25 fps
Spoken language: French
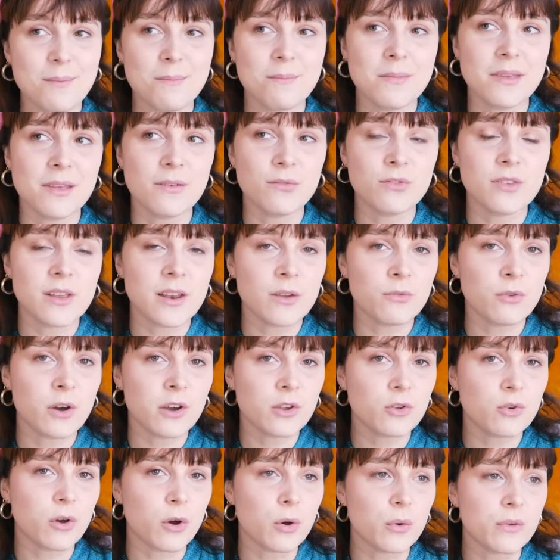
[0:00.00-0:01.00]
mais vous allez voir
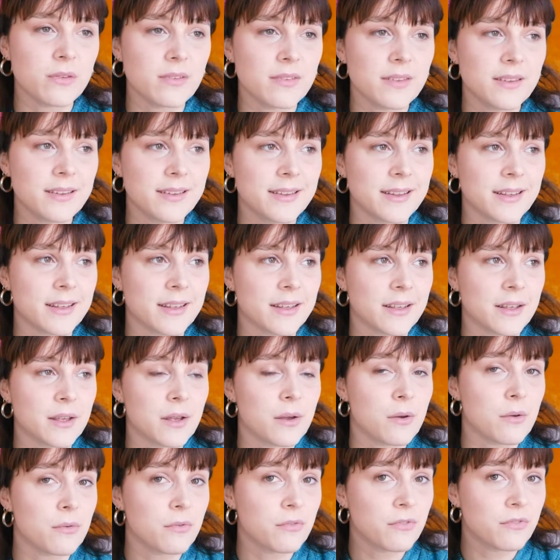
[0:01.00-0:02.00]
qu'il y aura aussi des
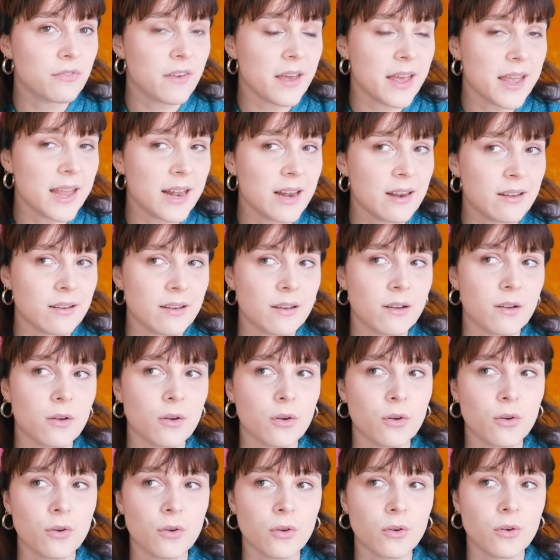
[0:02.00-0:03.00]
fails,
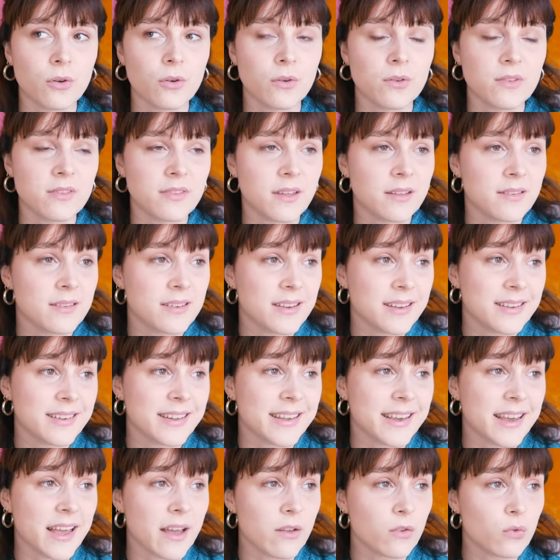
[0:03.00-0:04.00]
euh, c'est-à-dire
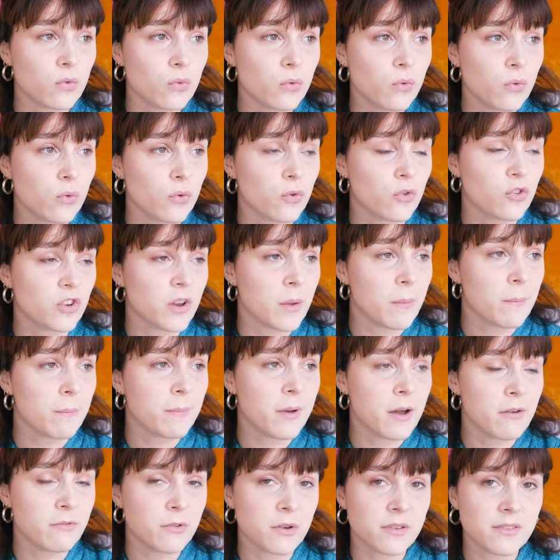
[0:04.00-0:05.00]
des créations que j'aime
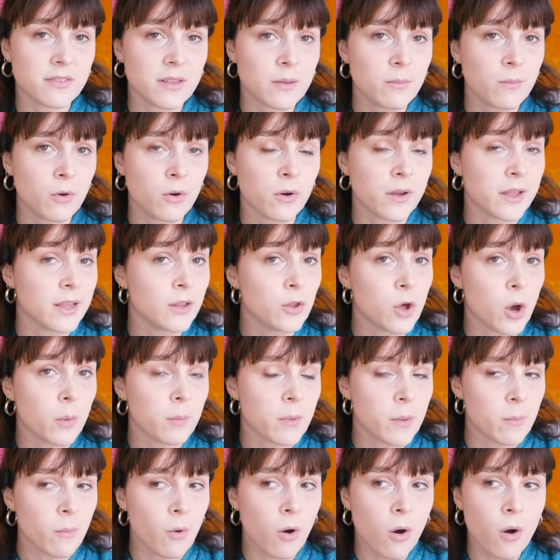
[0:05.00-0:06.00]
pas forcément
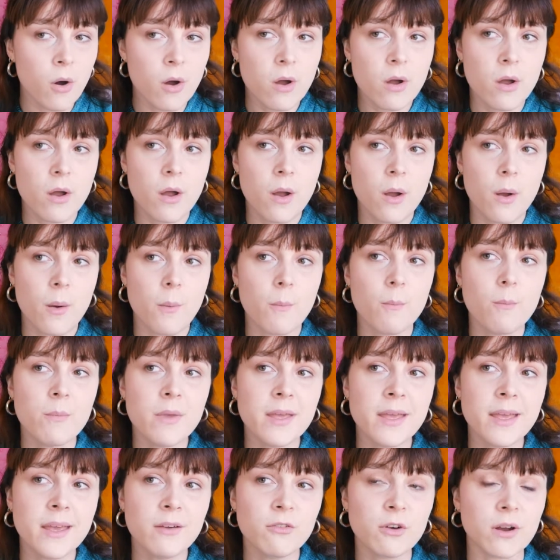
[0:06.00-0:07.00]
énormément,
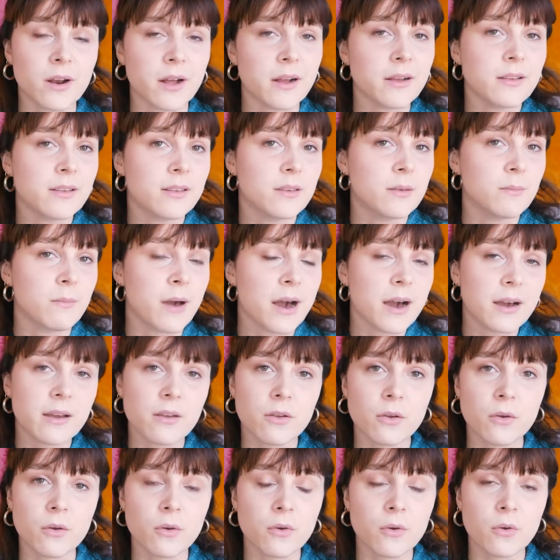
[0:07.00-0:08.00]
mais voilà, qui
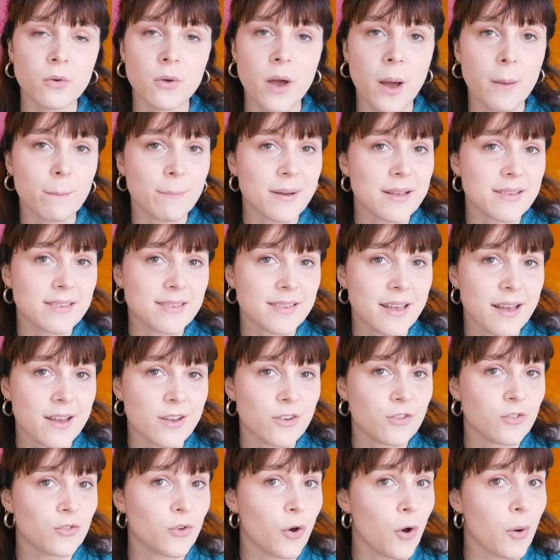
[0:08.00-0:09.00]
marquent un
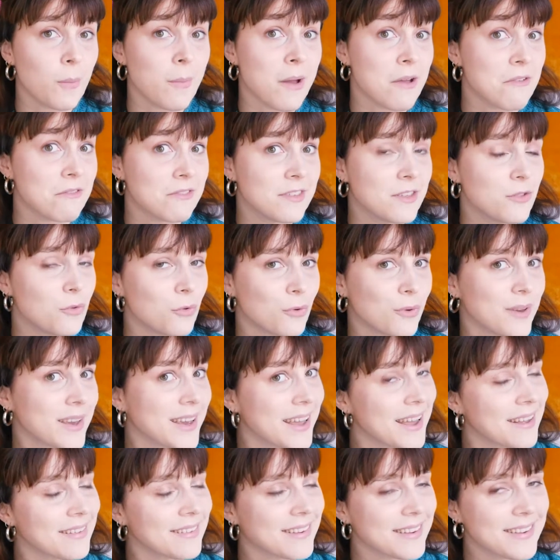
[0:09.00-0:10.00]
passage dans ma vie de
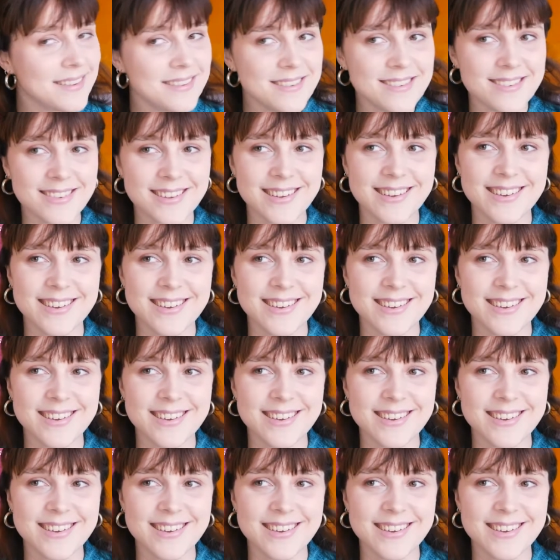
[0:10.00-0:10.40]
créatrice,